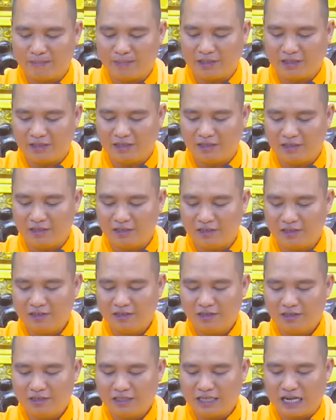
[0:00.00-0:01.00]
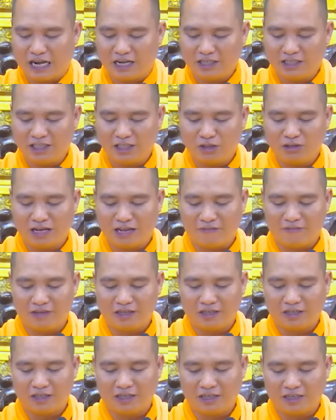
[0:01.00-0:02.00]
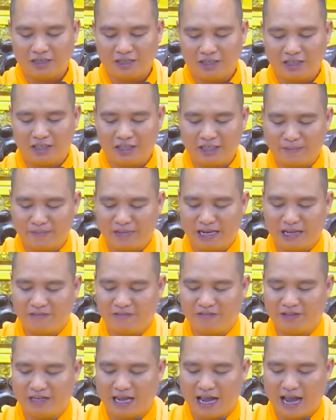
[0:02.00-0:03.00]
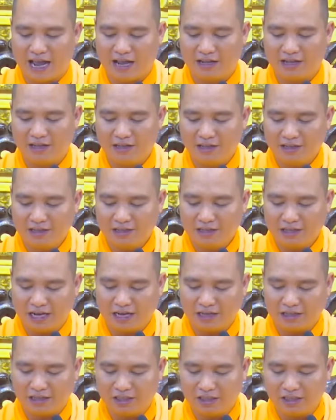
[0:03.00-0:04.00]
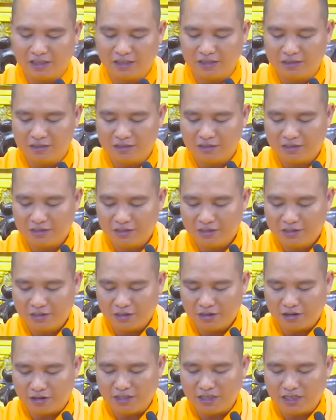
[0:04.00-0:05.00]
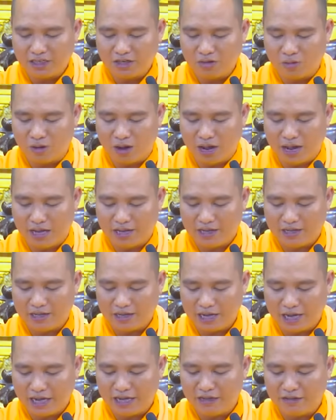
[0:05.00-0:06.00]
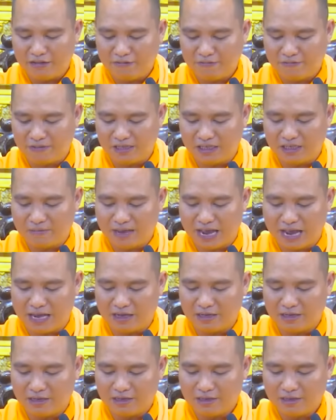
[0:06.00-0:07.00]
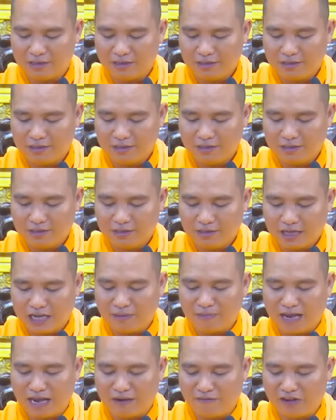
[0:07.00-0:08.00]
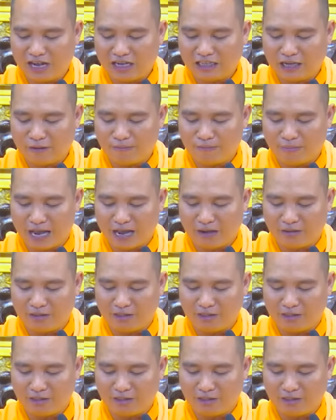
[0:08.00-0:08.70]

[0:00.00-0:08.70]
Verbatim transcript: tín nữ chẳng chịu làm việc thiện, chỉ chăm làm việc ác, chẳng tin có nhân quả, hay phỉ báng, hay báng phá tam bảo,